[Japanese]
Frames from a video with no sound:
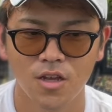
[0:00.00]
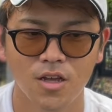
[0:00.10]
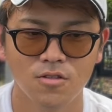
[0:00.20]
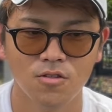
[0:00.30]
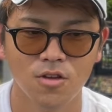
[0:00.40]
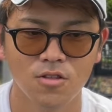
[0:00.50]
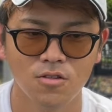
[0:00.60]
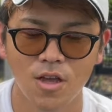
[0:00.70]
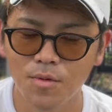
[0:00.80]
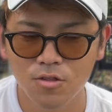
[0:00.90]
えー、その辺
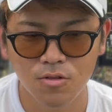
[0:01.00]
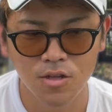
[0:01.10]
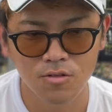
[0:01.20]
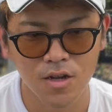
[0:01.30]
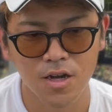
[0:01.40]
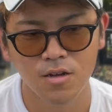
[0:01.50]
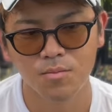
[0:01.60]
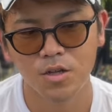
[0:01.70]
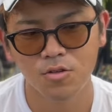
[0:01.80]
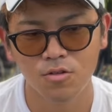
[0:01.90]
の大和毛とか、
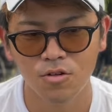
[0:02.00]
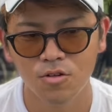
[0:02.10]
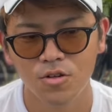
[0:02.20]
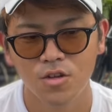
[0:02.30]
まあ、いろいろ、